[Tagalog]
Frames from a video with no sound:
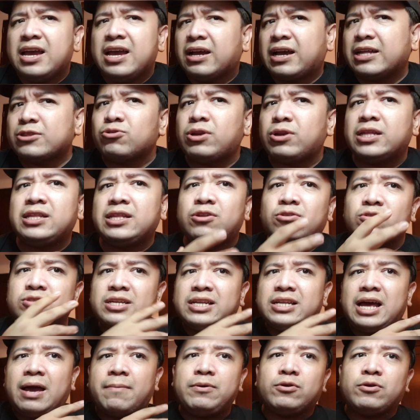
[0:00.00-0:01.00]
Katulad din ng
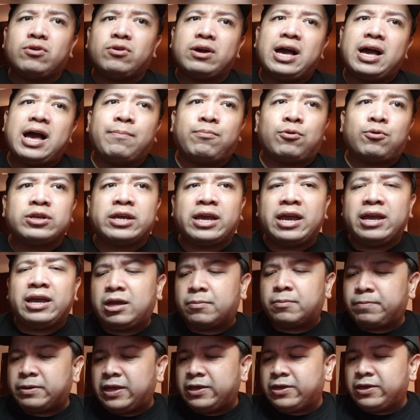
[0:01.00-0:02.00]
sinabi ko kahapon,
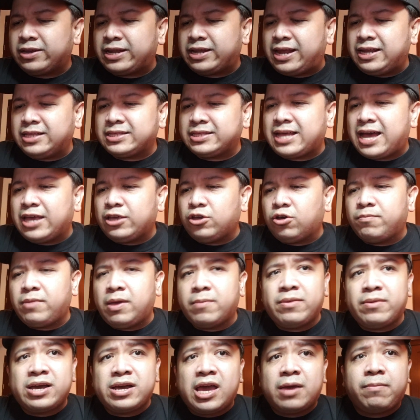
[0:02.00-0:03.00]
kaya nag-prayer rally tayo,
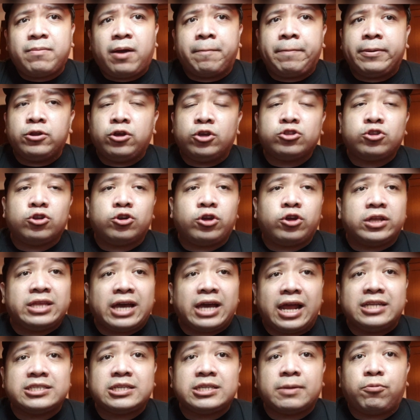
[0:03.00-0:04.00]
may mga ibang Pinoy tuloy
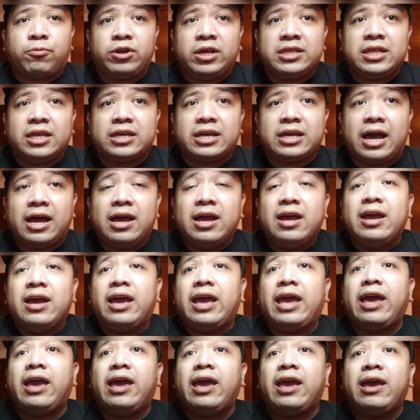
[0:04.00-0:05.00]
dahil sa politika,
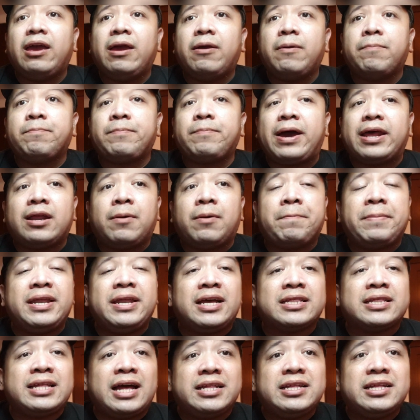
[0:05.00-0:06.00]
eh parang
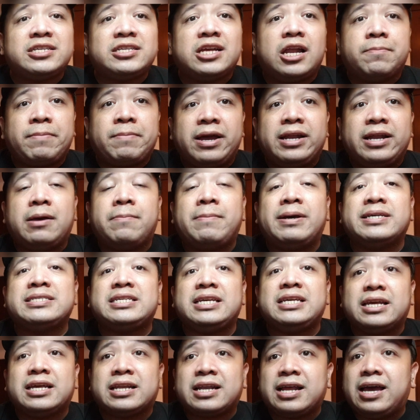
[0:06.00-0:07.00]
pinagdadasal pa na
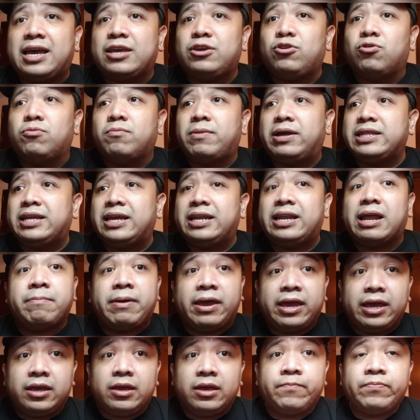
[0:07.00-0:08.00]
masira yung Manila
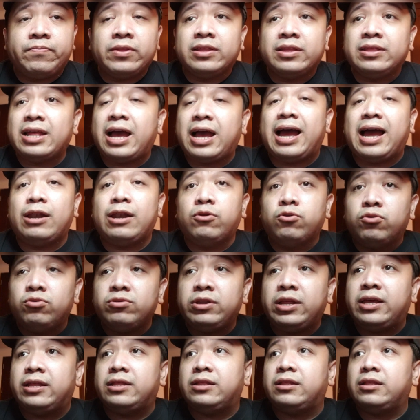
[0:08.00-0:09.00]
Bay na
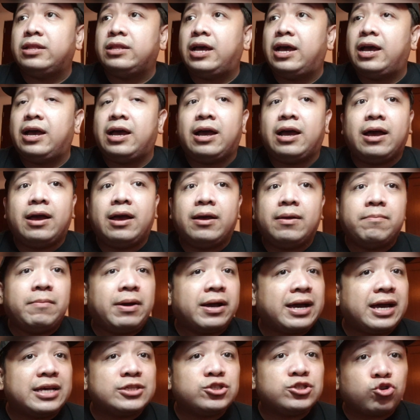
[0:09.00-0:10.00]
alunin na
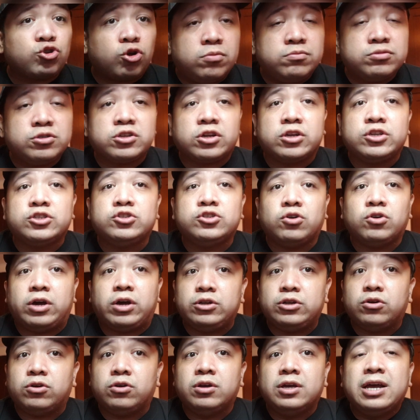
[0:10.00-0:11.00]
magka-storm surge o
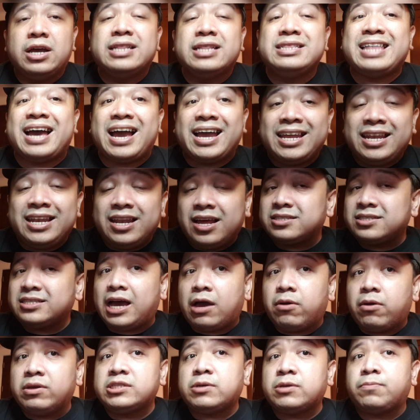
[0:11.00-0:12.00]
ano dahil lang
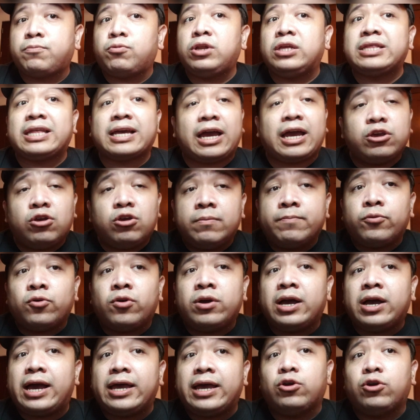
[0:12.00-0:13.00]
sa away sa politika. Yun po
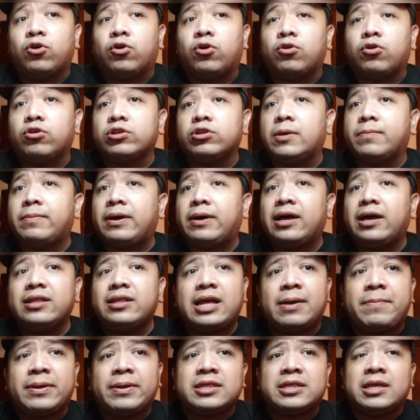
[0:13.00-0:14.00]
ang ayoko, 'di ba?
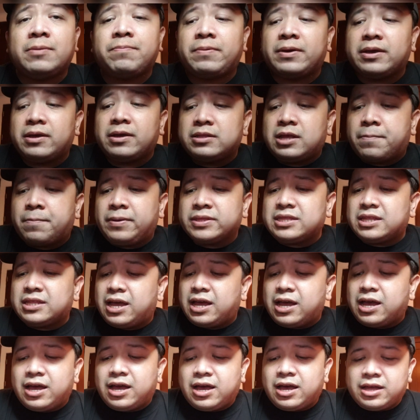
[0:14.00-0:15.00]
Dapat dapat
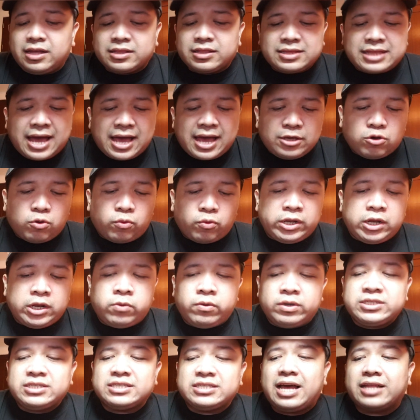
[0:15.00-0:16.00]
uh, tayo we
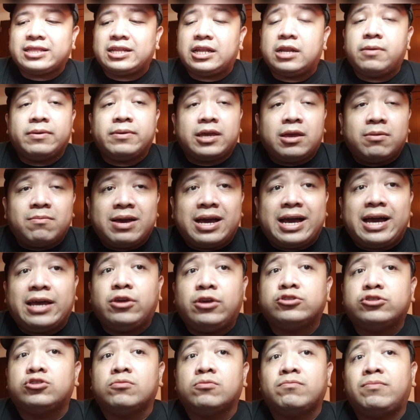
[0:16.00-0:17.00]
wish natin na maging
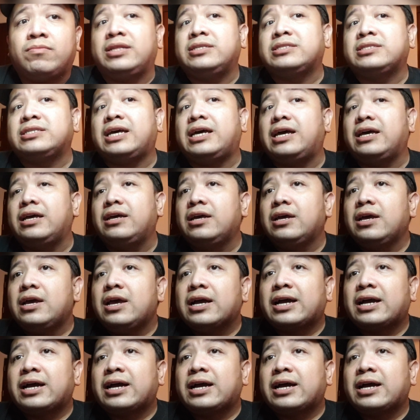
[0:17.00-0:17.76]
maayos yung bansa.